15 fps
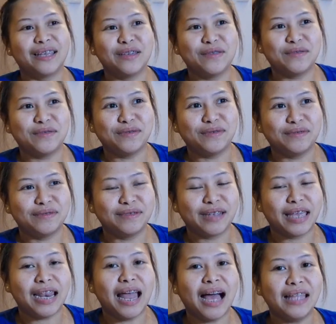Ayun.
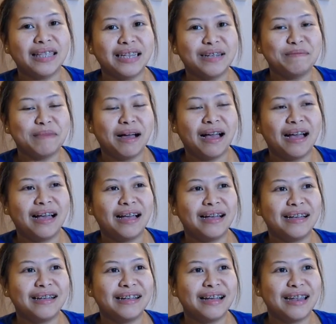Kailangan na ng mga,
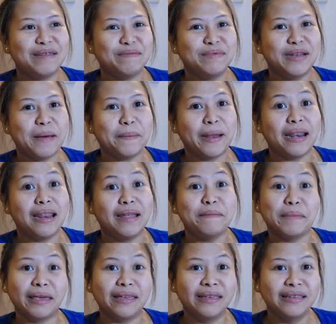alam mo na,
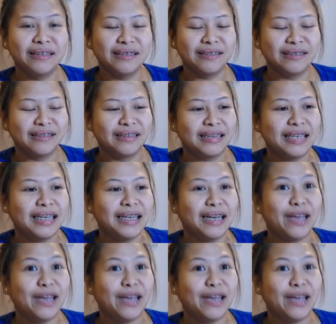panlamig. Mm.